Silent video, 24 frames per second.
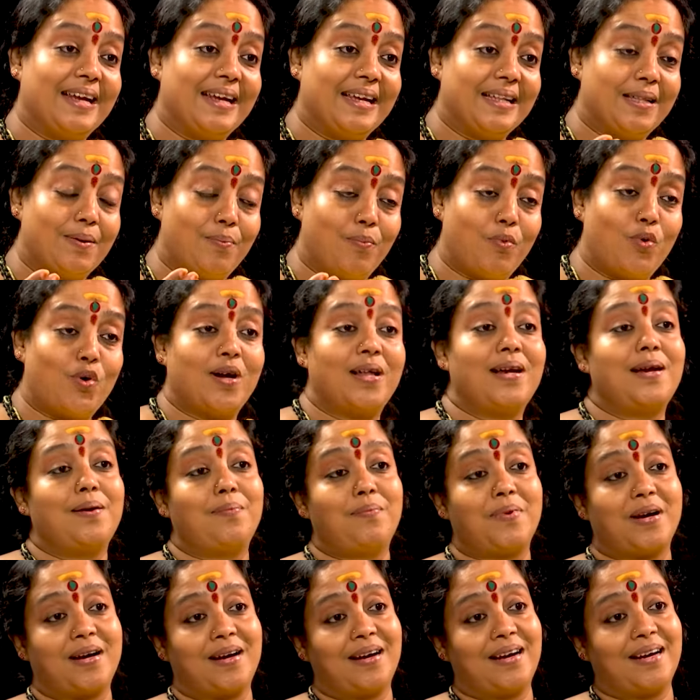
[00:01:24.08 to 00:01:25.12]
ఇది
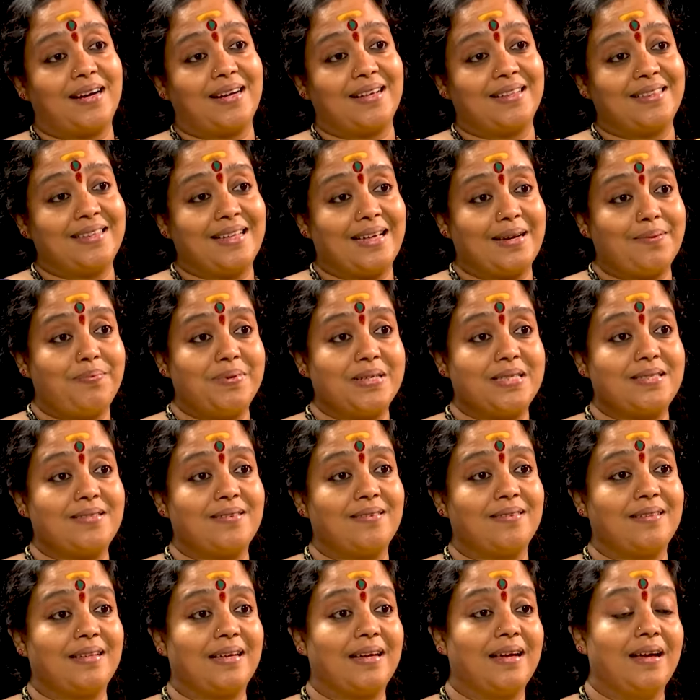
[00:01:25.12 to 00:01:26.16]
మూఢనమ్మకం కింద
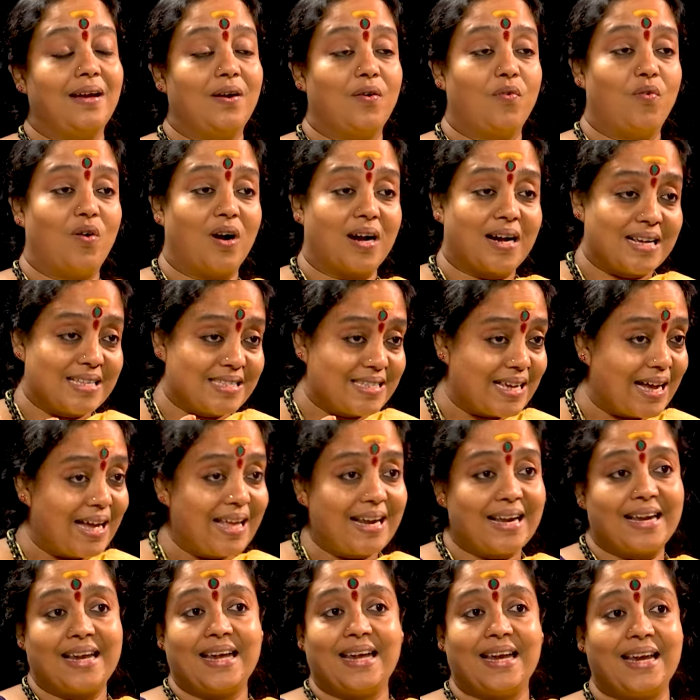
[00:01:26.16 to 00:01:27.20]
అనిపిస్తుంది
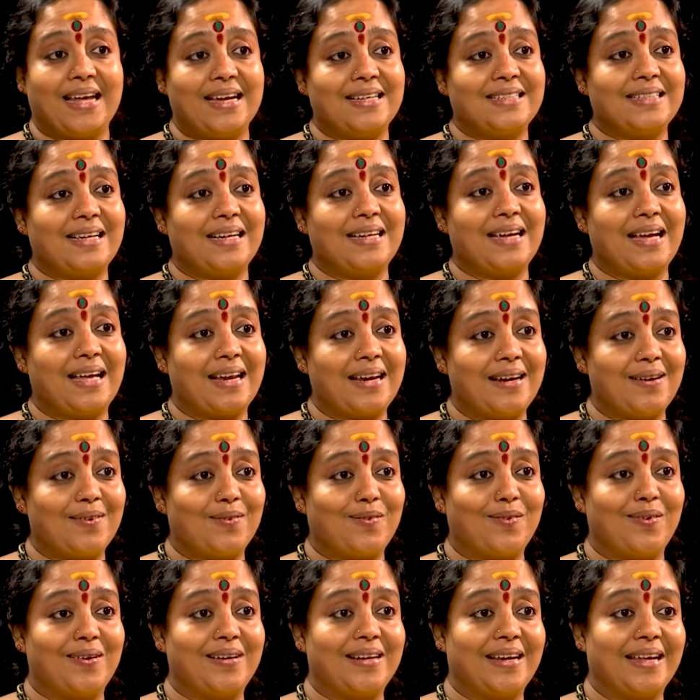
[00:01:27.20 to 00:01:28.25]
ఒక్కసారి రియలైజ్
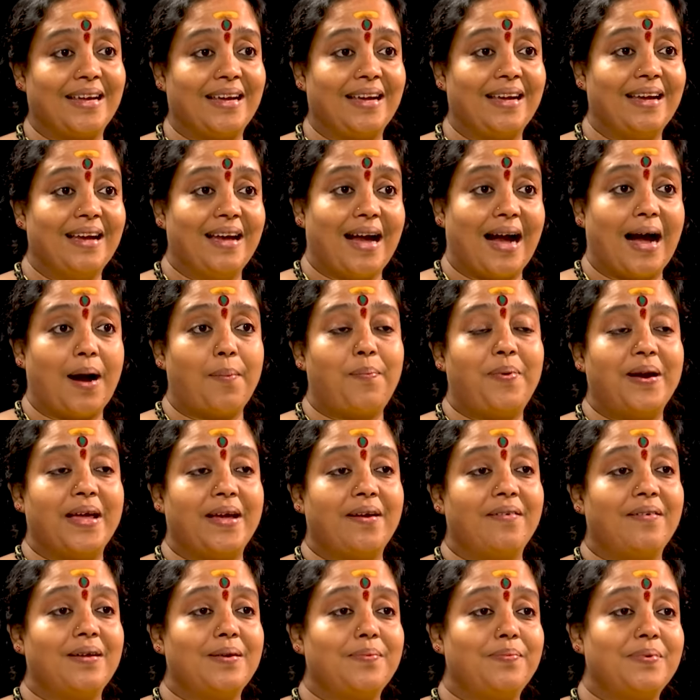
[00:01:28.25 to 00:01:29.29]
అయ్యారనుకోండి అప్పుడు
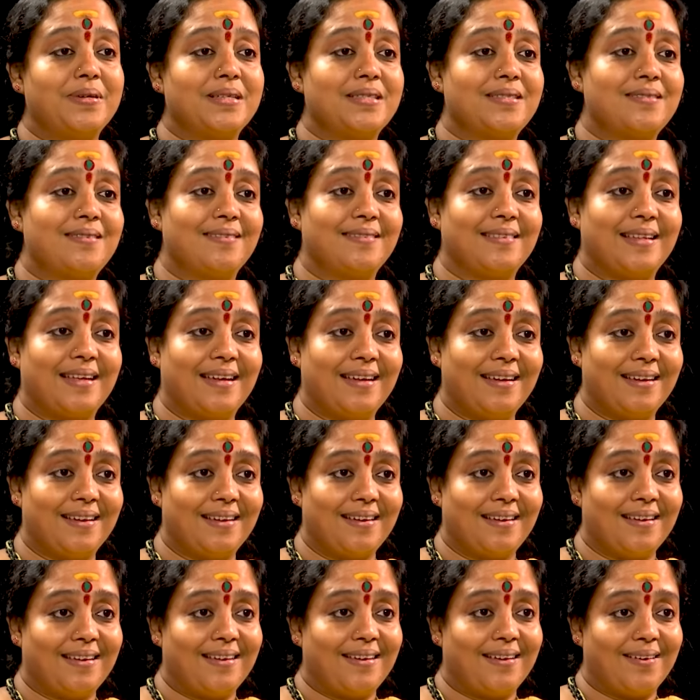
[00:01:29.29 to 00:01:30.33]
ఏమనిపిస్తుంది
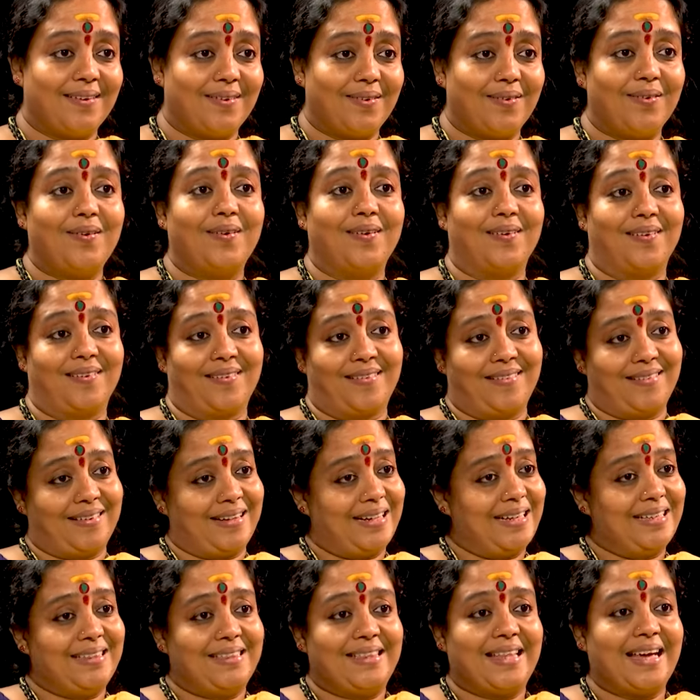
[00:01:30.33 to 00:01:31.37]
ఓ
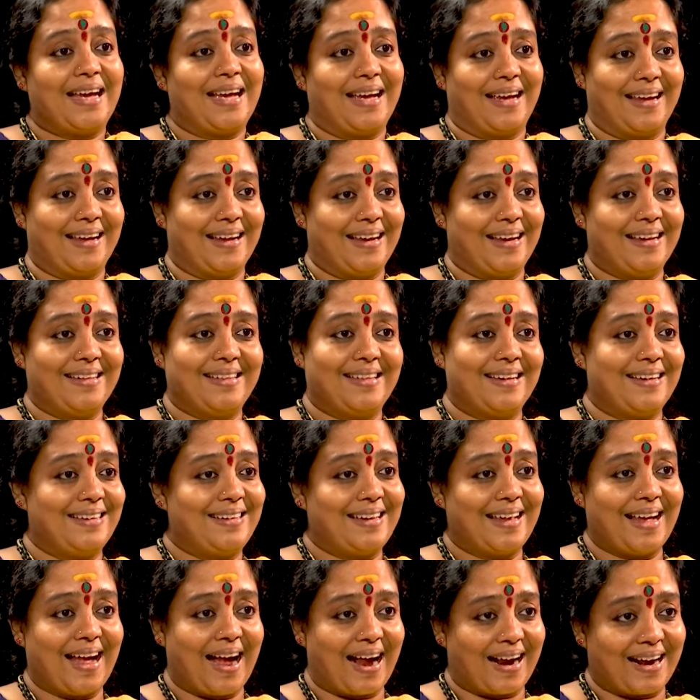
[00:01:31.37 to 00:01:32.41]
ఇంతే
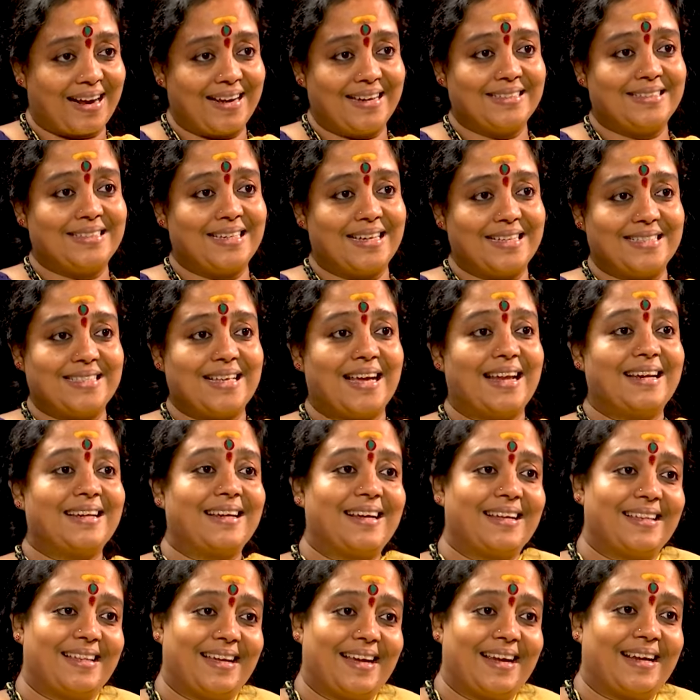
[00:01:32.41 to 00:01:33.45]
ఏంటంటే అక్కడ చేశాను
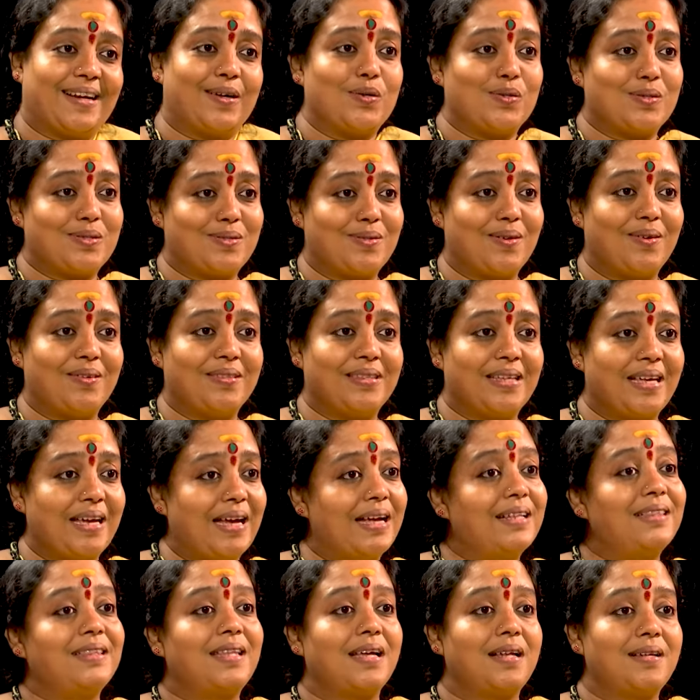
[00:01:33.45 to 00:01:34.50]
కదా ఇక్కడ వస్తుంది
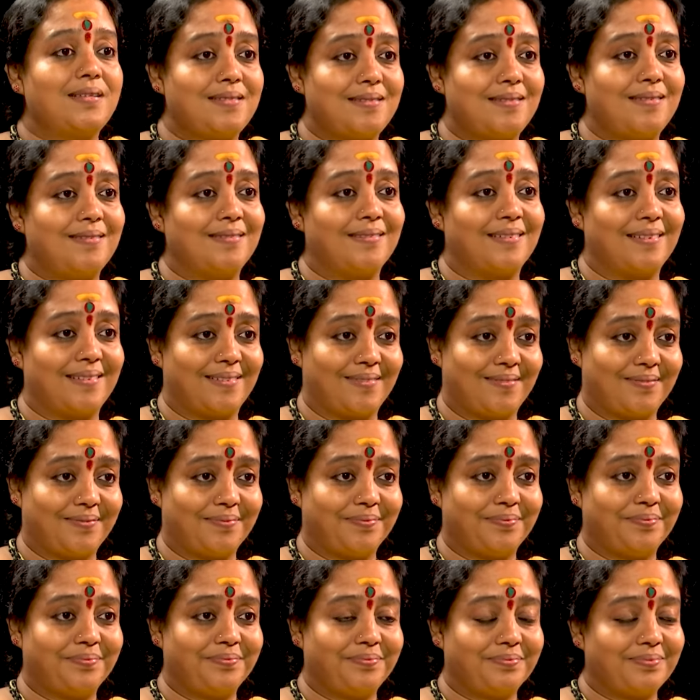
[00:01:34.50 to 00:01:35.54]
అని తెలుస్తుంది
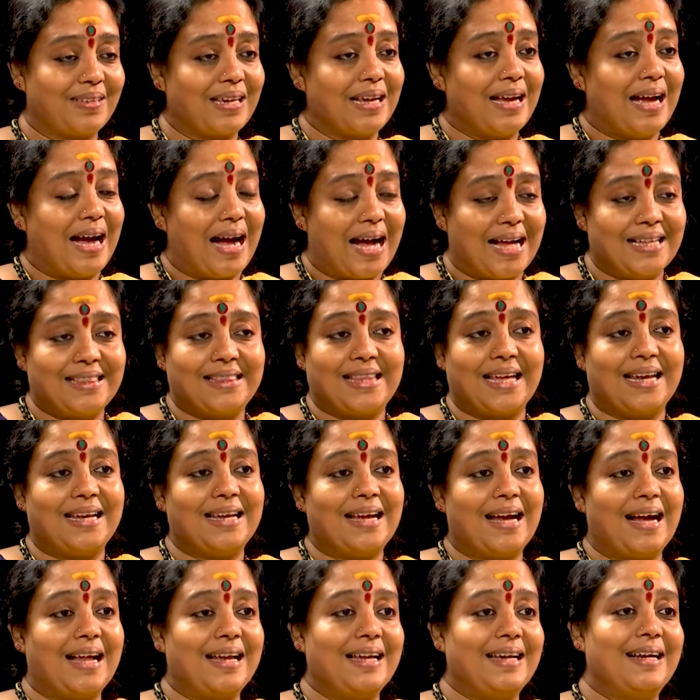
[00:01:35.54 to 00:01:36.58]
hmm. అది
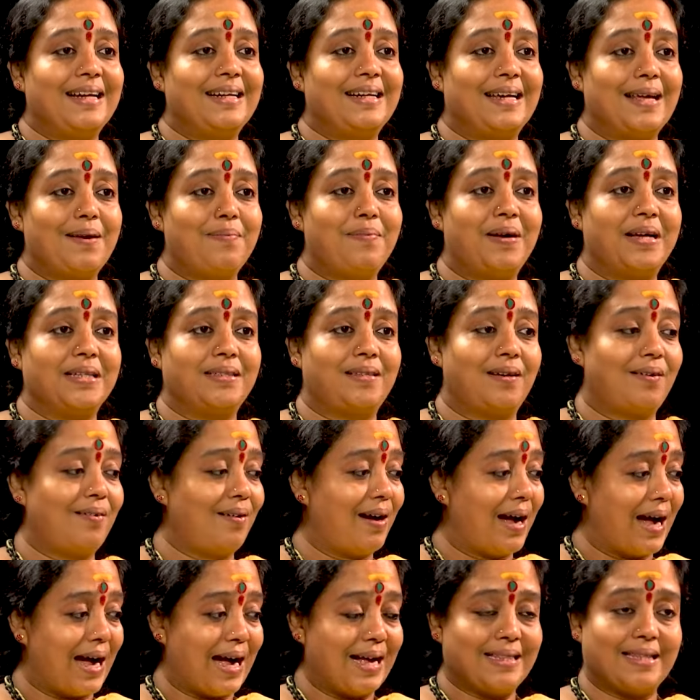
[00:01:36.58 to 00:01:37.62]
తెలియాలి అంటే మాత్రం
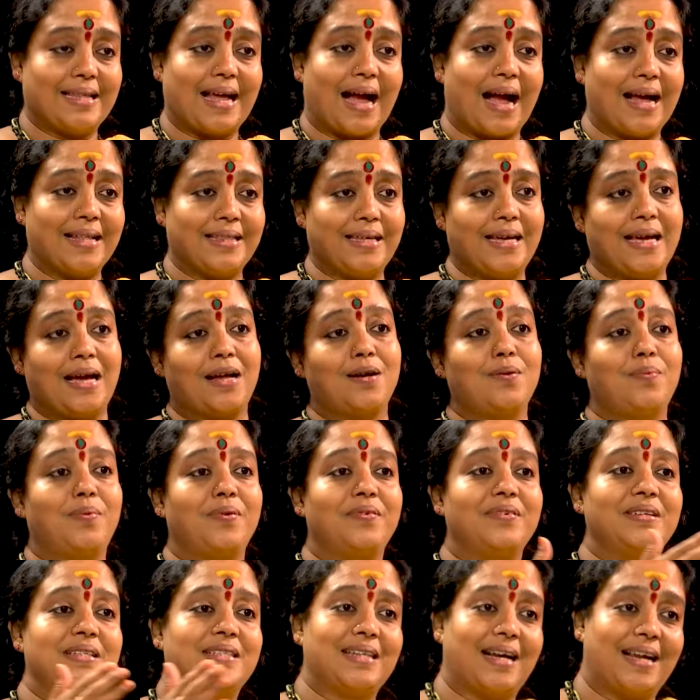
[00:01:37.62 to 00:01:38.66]
అది అది
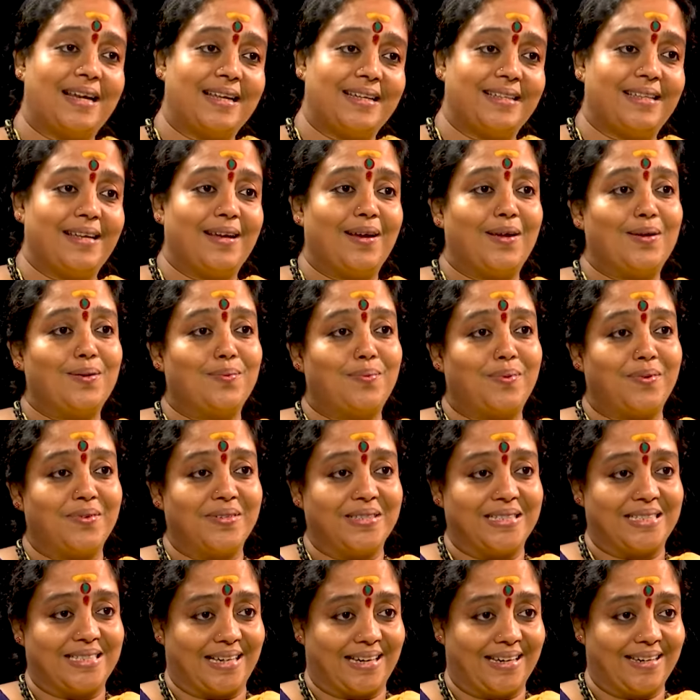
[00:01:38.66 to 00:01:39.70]
అనుభవించాలి ఇది
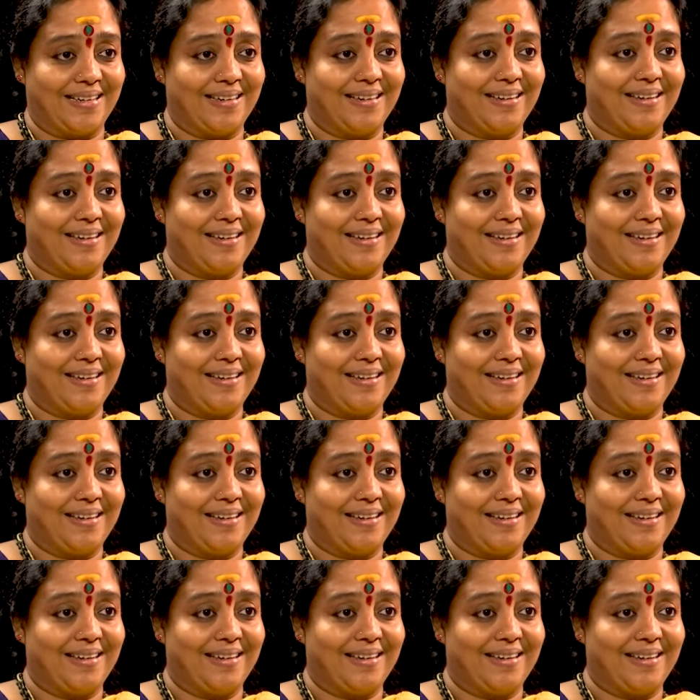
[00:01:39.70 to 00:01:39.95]
అనుభవించాలి